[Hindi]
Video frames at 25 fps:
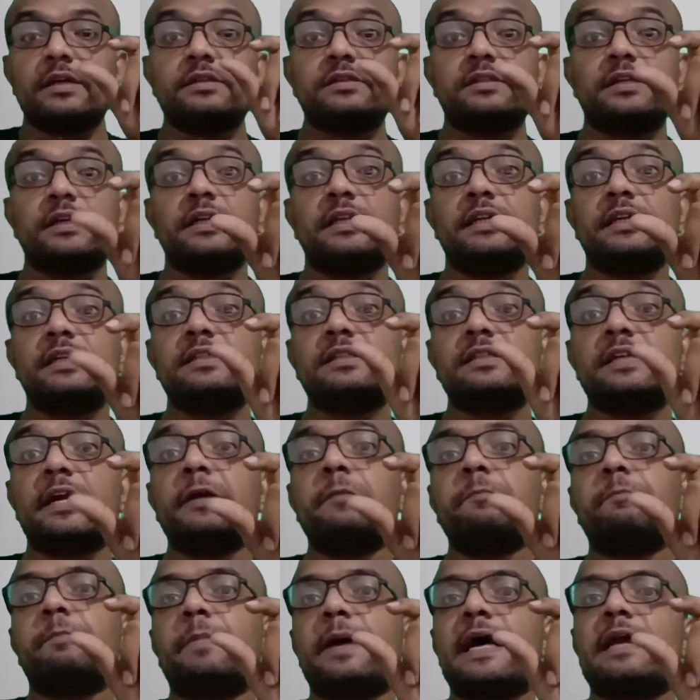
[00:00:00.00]
सीरीज
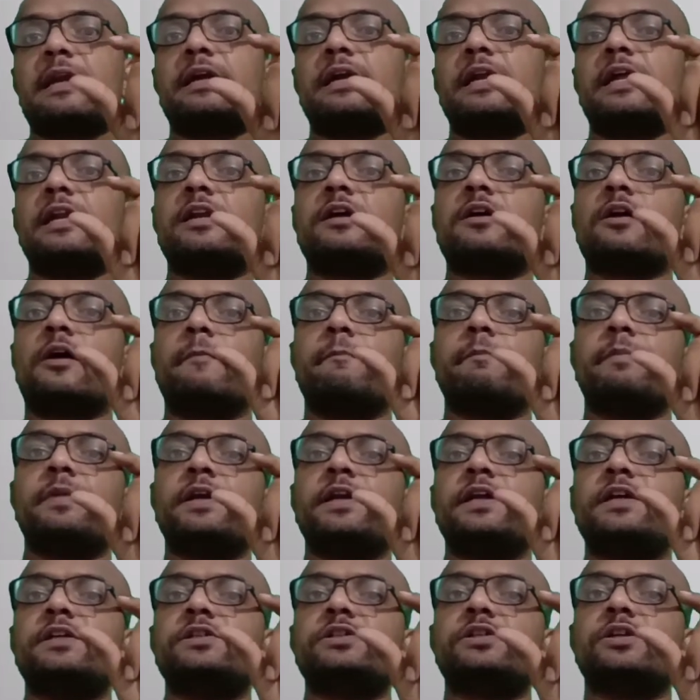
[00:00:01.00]
एंड पैरेलल
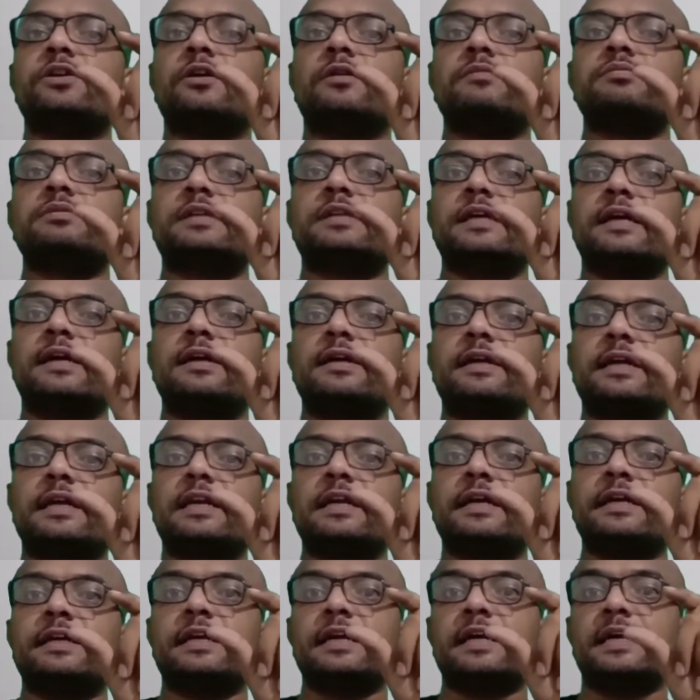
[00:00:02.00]
कॉम्बिनेशन ऑफ सेल
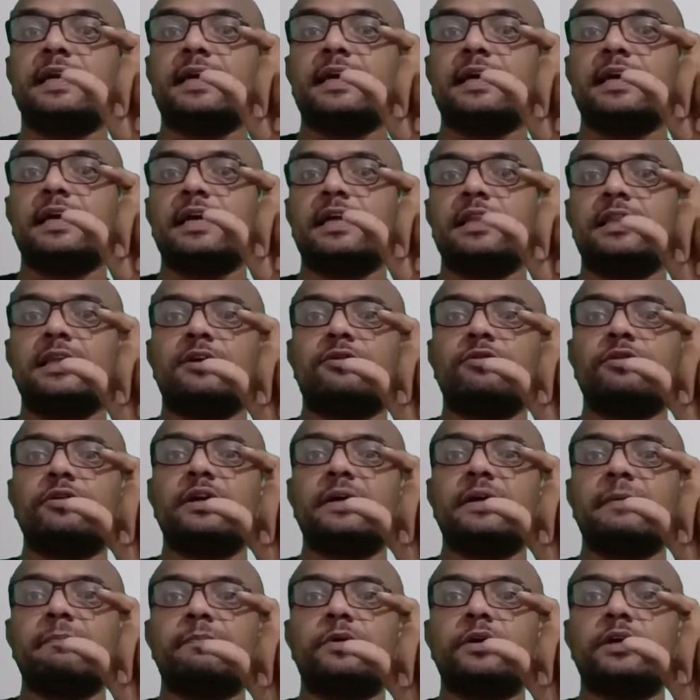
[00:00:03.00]
डिलीटेड है ये देखो
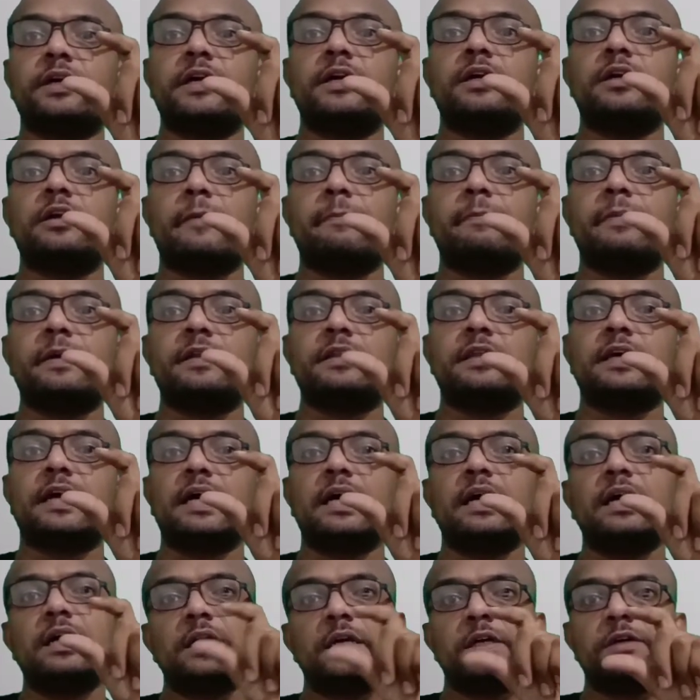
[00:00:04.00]
इंपॉर्टेंट टॉपिक
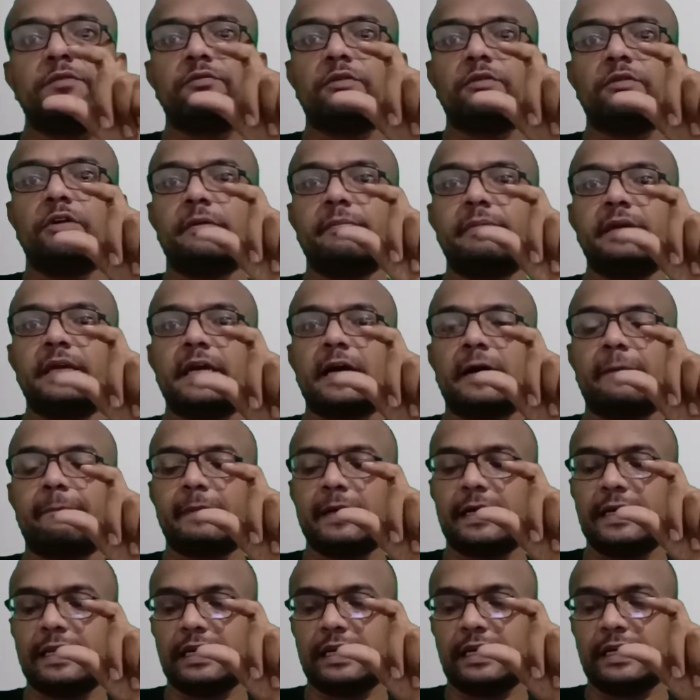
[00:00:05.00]
था वो अभी यहाँ
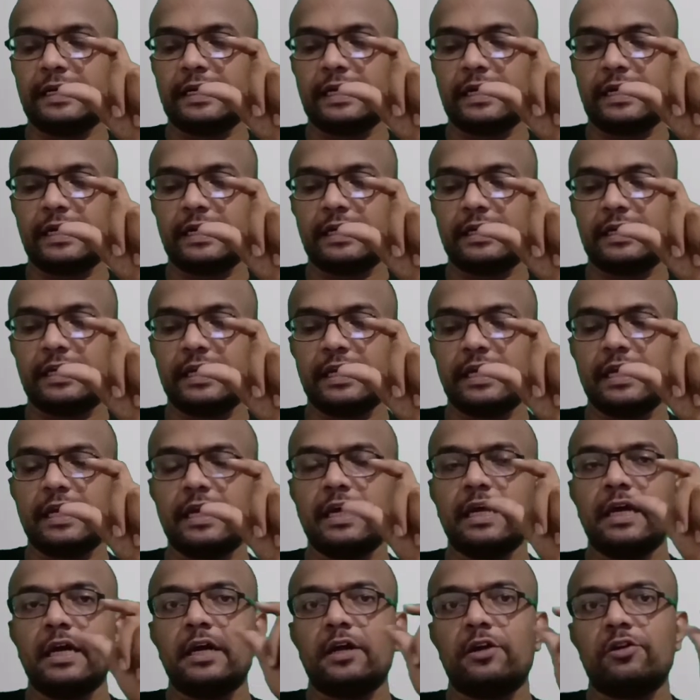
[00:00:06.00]
पर डिलीटेड है ठीक
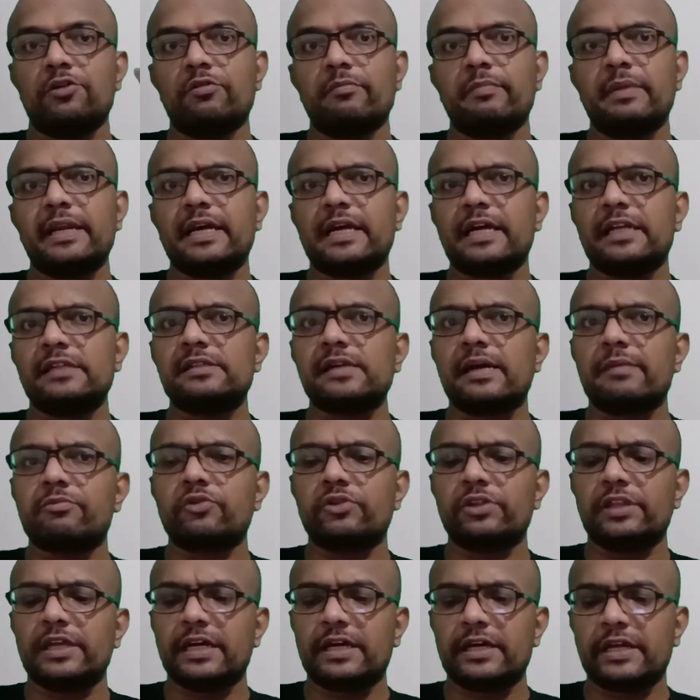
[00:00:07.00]
है नूमेरिकल्स
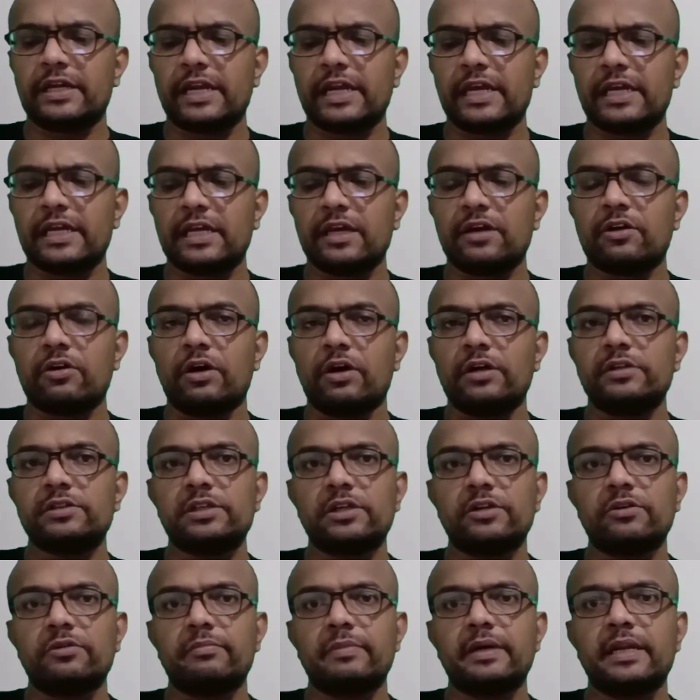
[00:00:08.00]
आपको दिख रहे हैं कि कौन
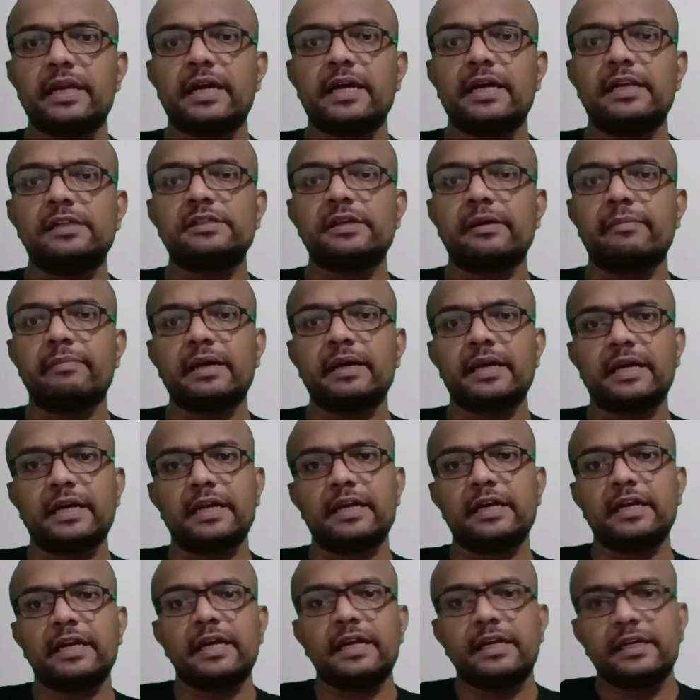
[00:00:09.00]
से नूमेरिकल्स हमें
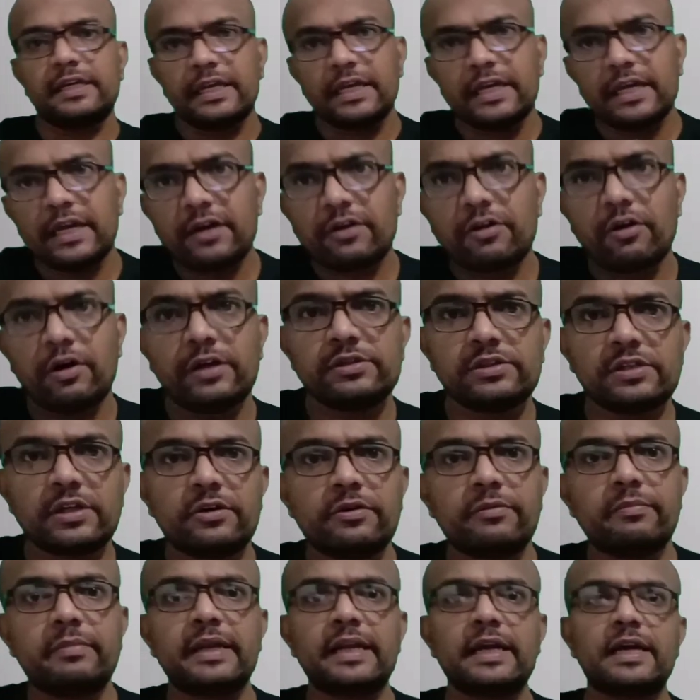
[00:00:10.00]
करने हैं ठीक है कौन से
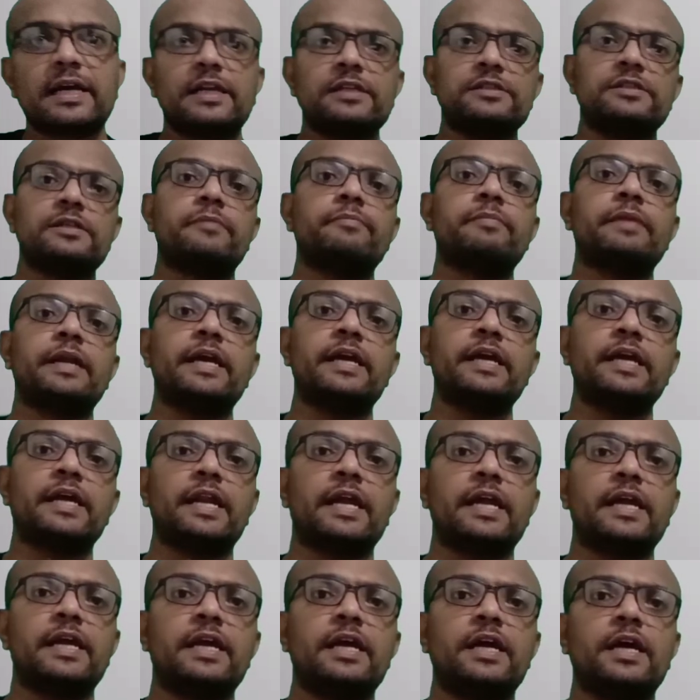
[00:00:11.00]
नूमेरिकल्स हम नहीं
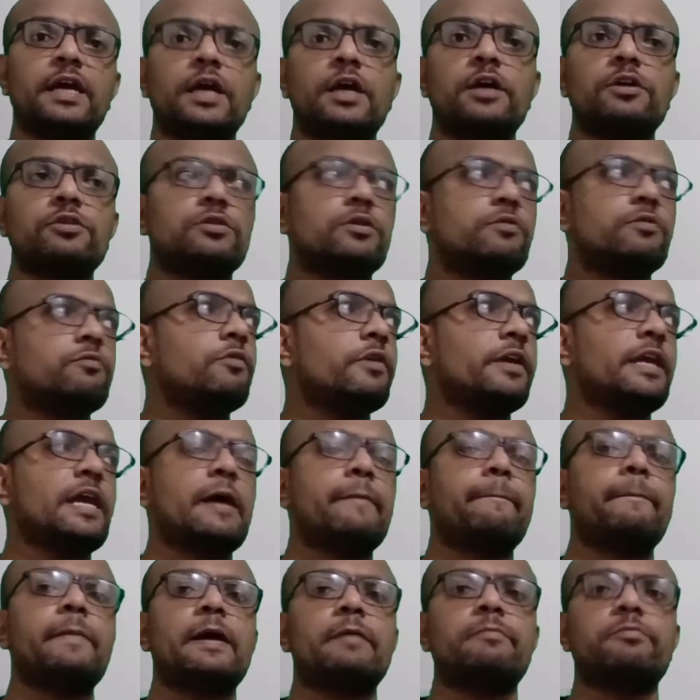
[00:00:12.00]
करेंगे तो वो
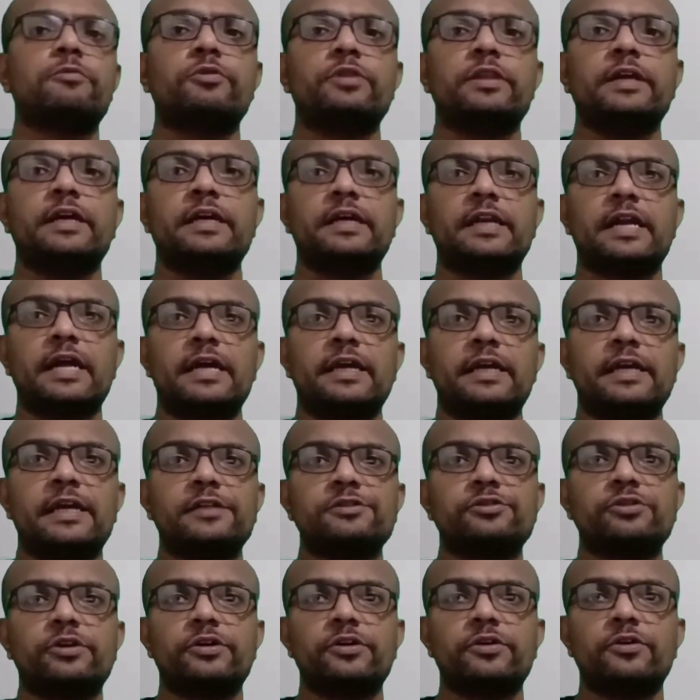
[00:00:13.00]
यहाँ पे आपको दिख रहा है
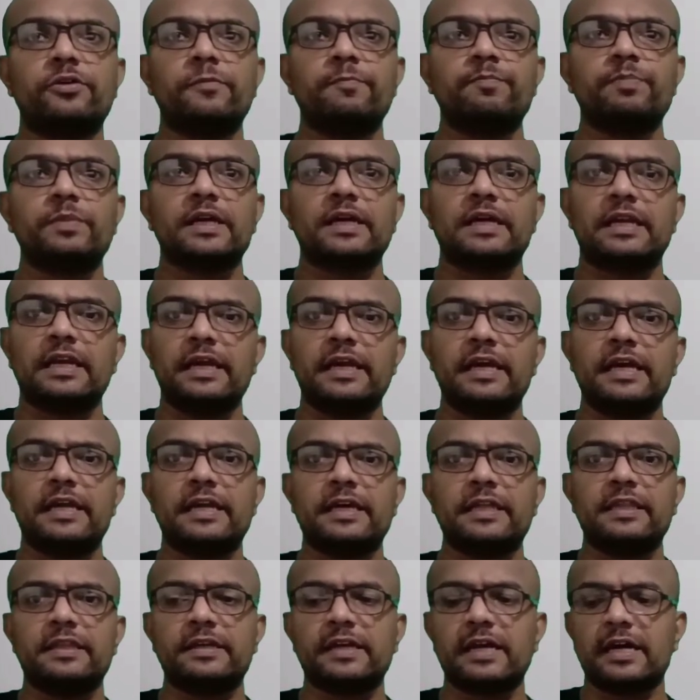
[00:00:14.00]
यस और नो
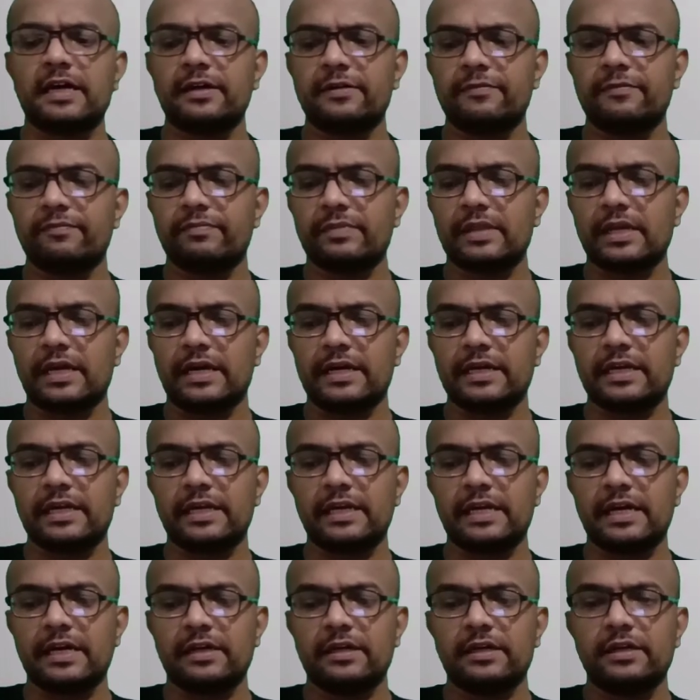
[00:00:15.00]
क्लियर है इतना हाँ कि
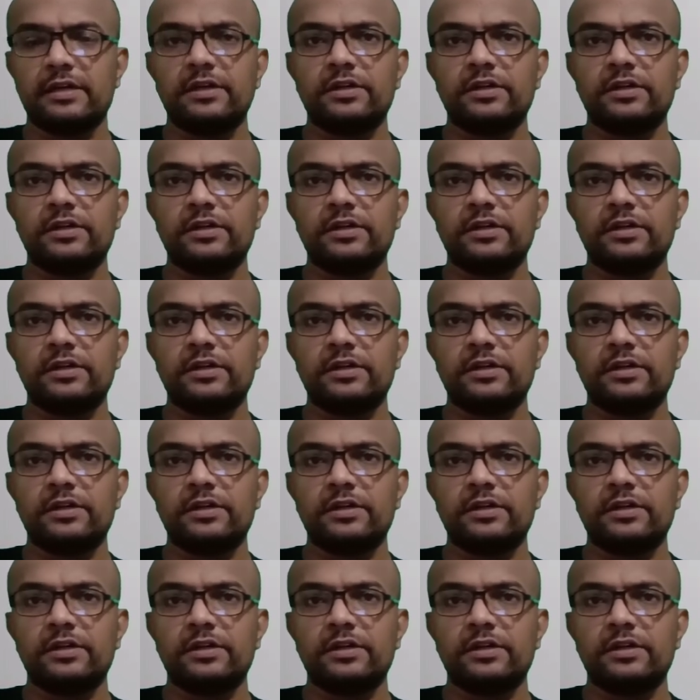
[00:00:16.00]
ना